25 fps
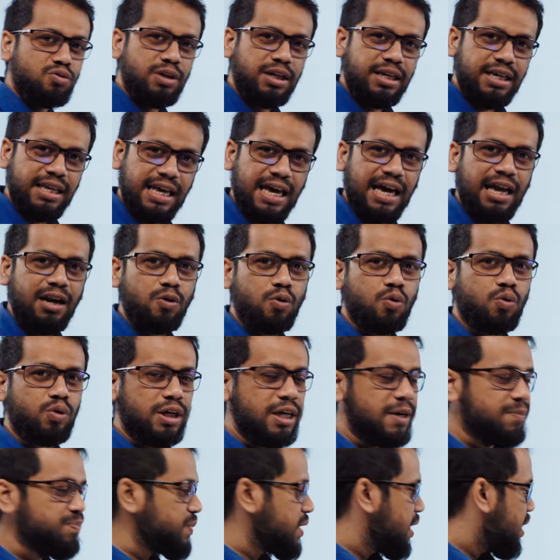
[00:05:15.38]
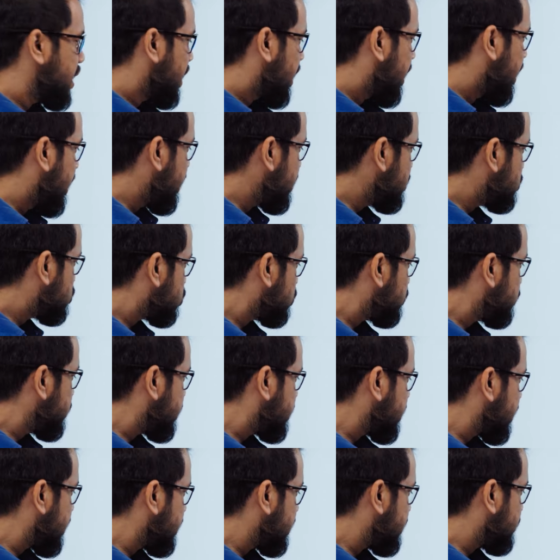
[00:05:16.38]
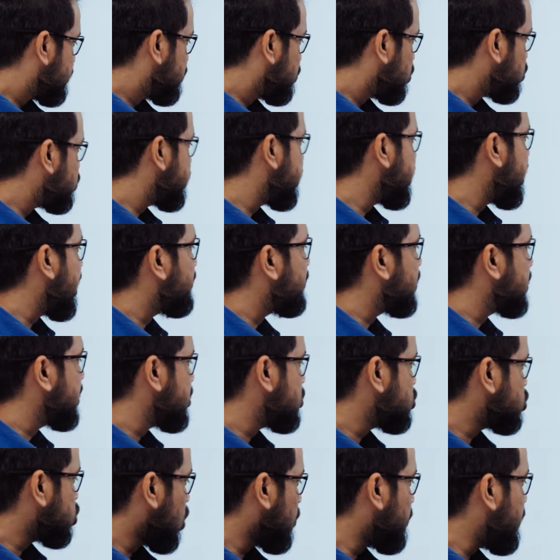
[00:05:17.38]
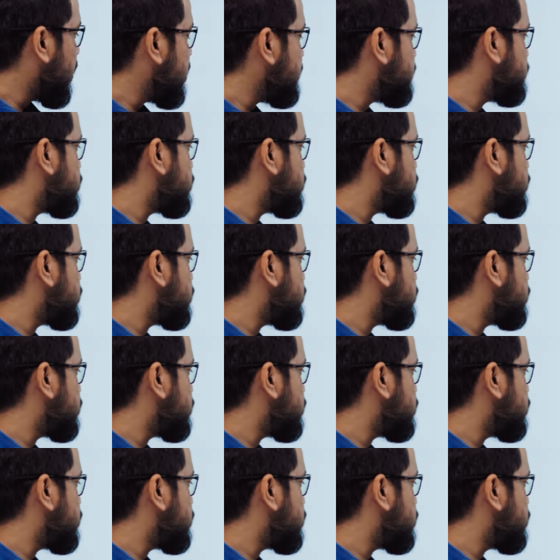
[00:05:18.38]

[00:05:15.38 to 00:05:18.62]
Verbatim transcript: যদি খেয়াল করি এই ছবিটার মধ্যে আমাদের সবার